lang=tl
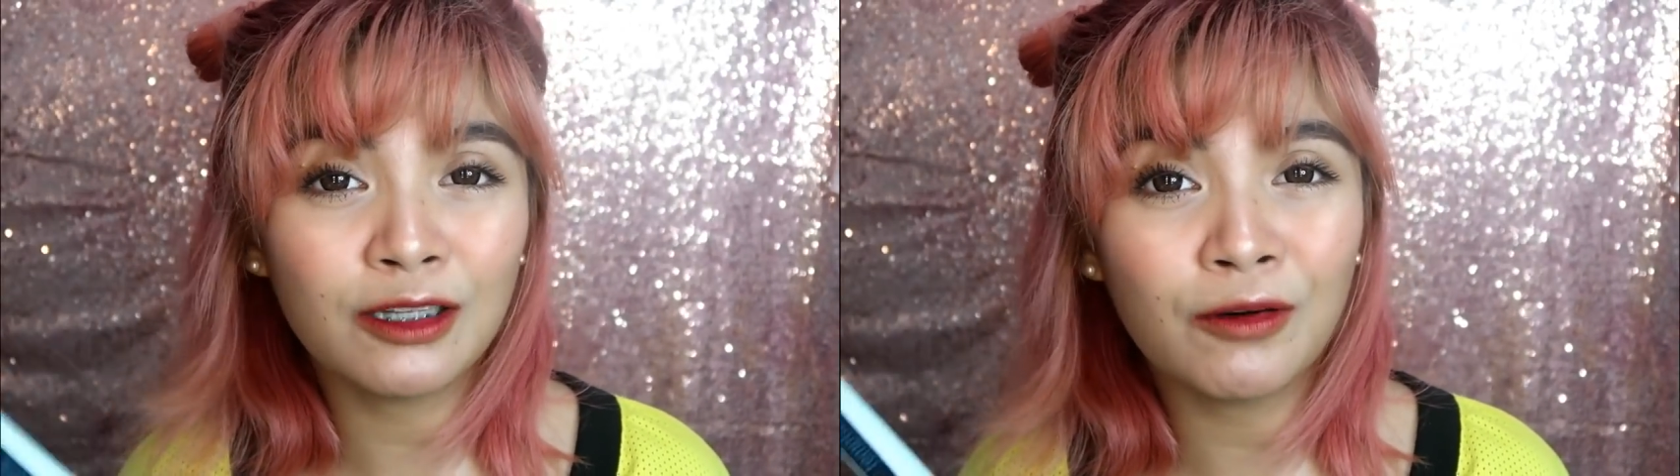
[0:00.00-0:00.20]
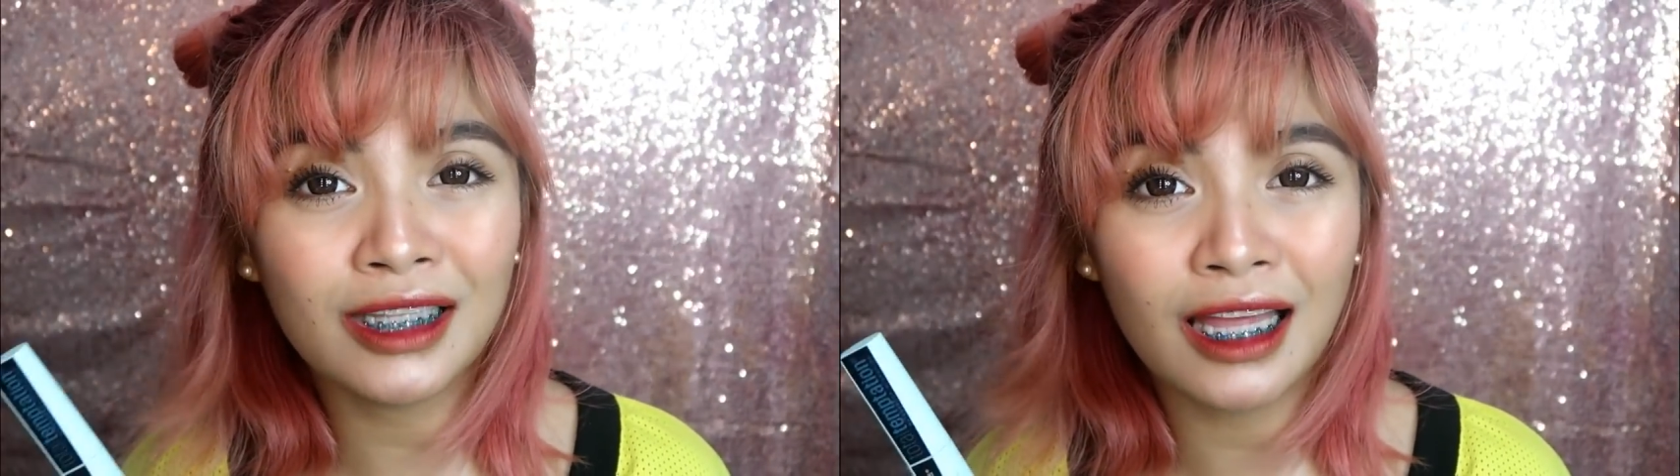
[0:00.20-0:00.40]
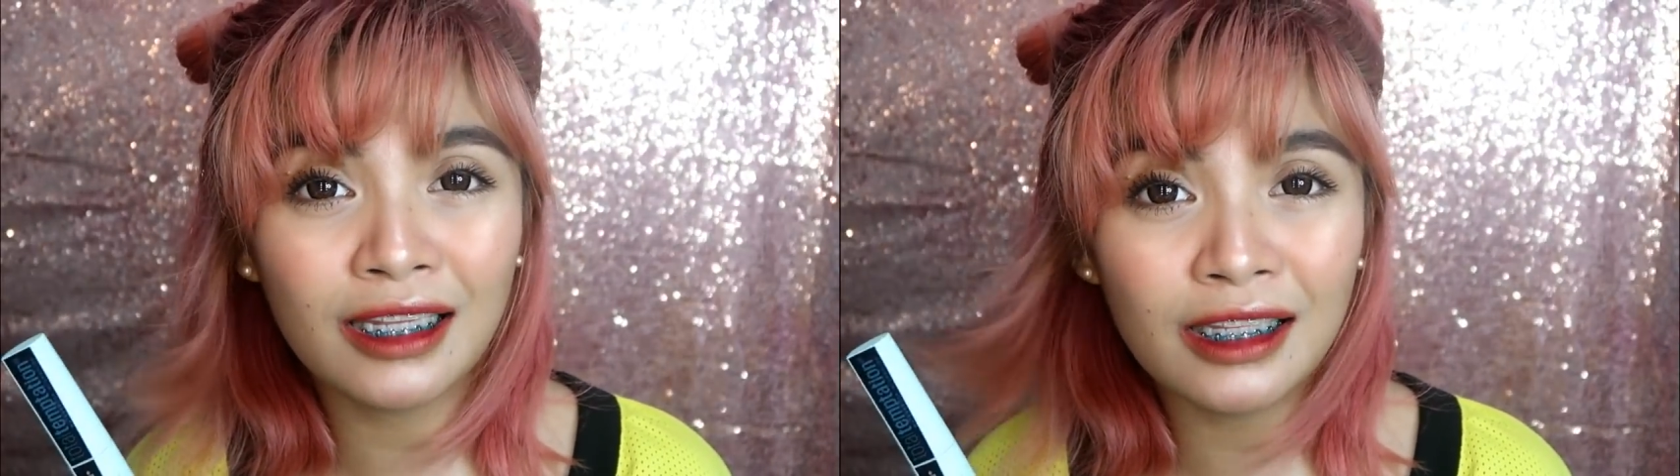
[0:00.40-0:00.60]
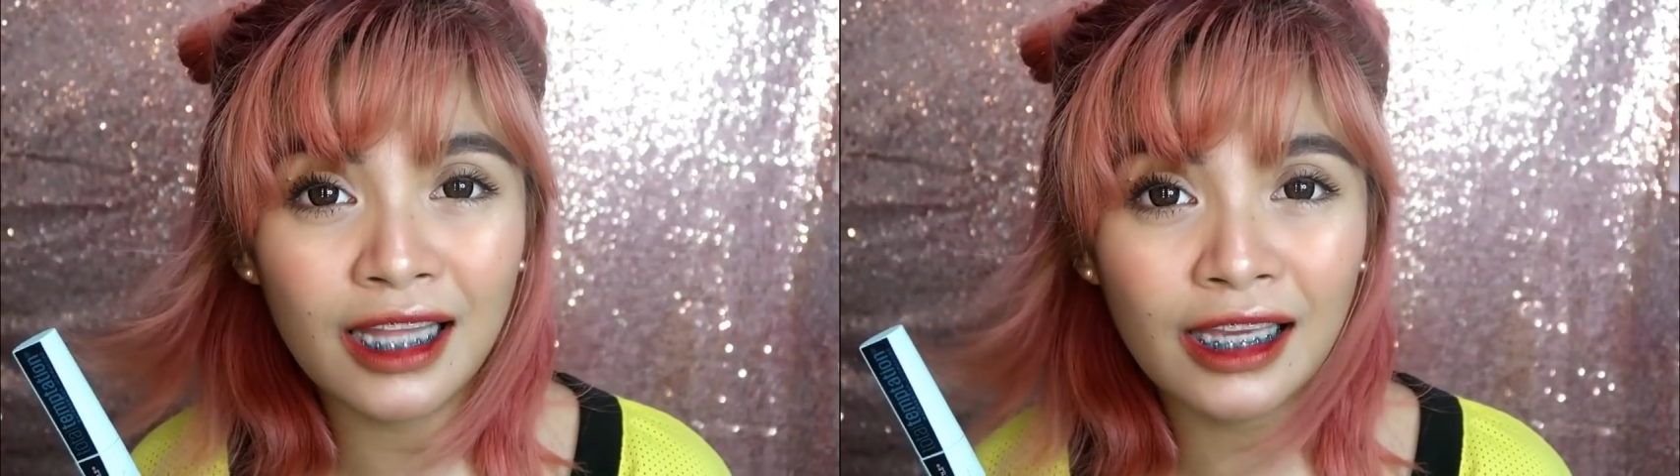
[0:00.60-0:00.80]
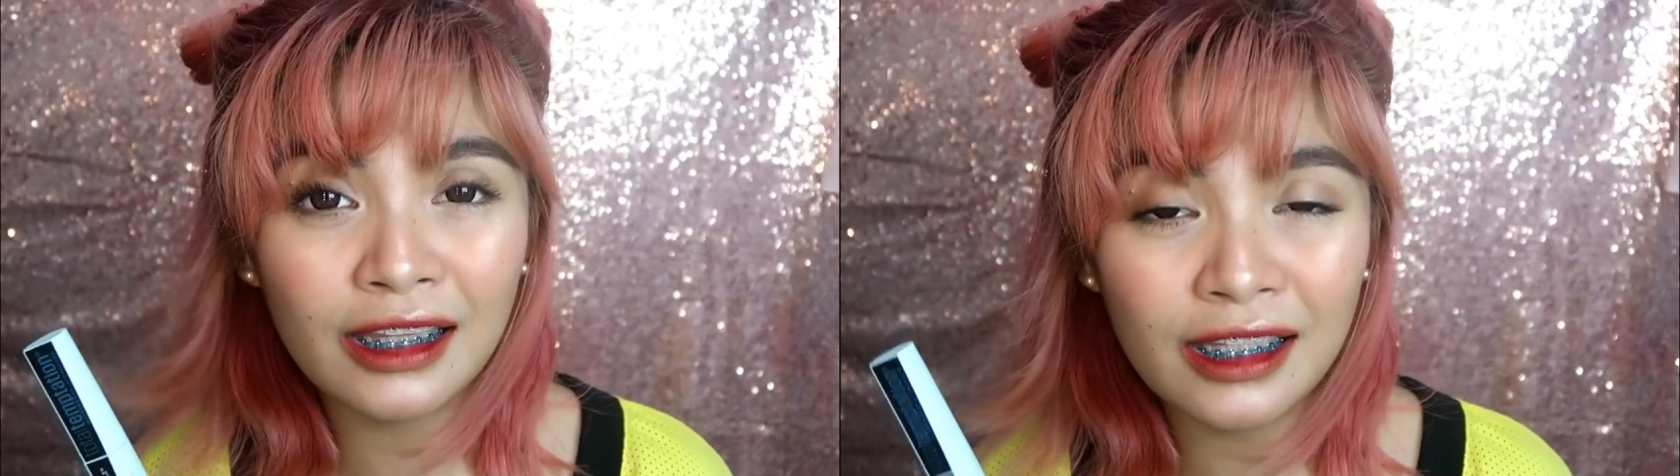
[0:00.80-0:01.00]
nasa
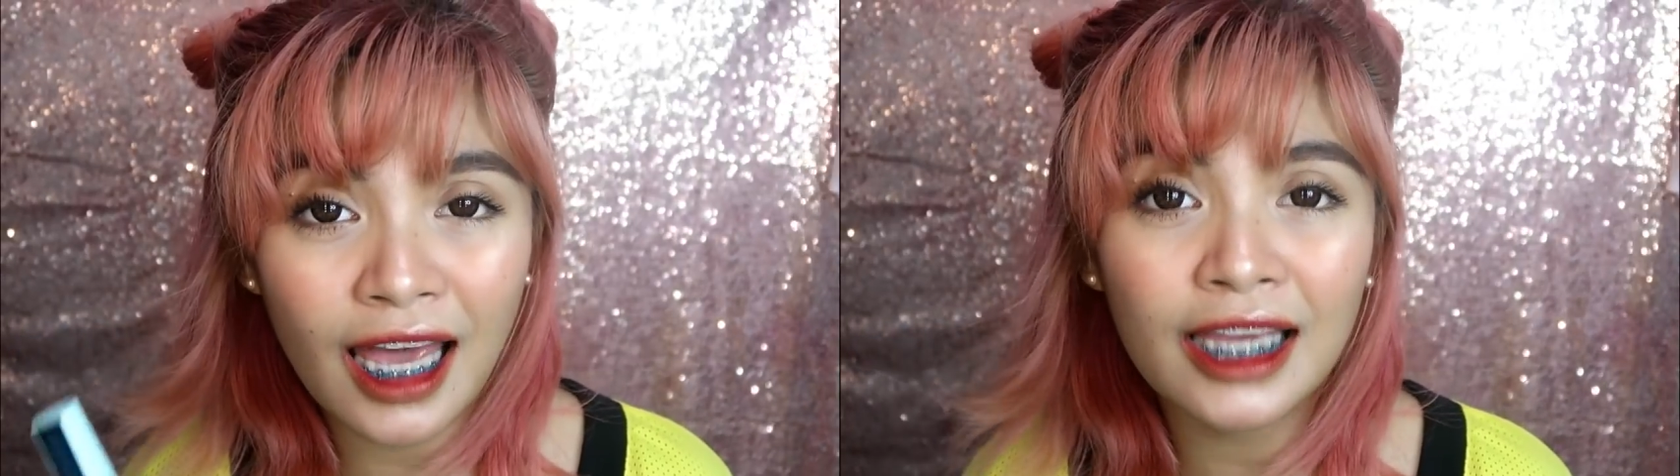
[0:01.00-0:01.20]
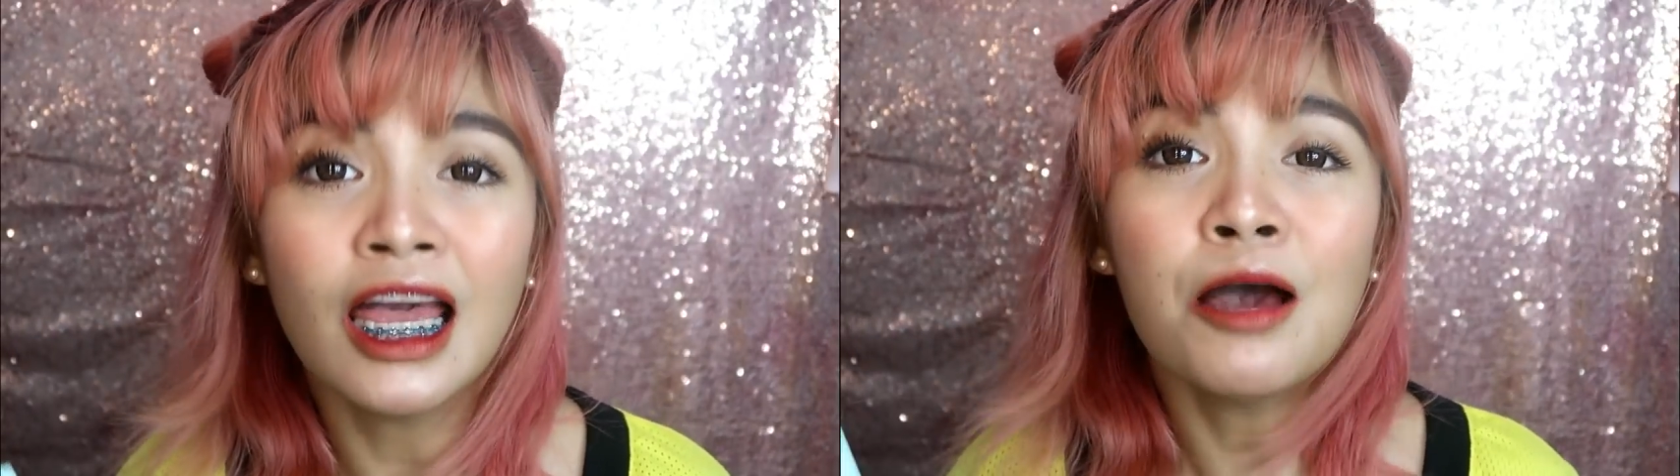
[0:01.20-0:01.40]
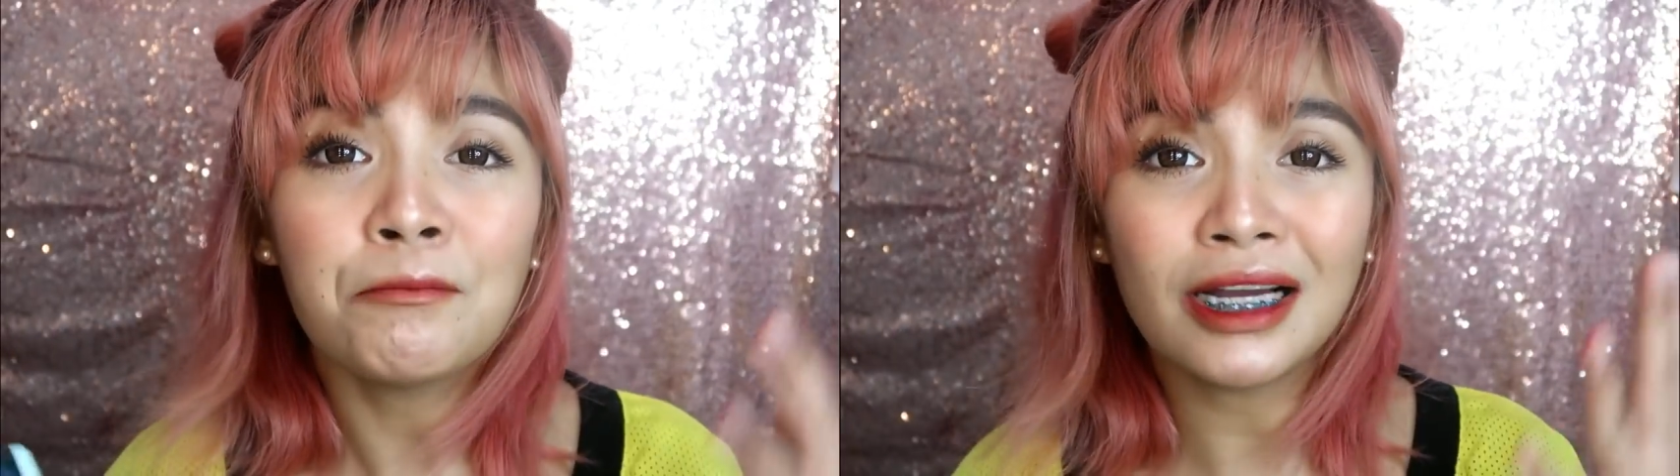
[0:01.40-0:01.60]
199.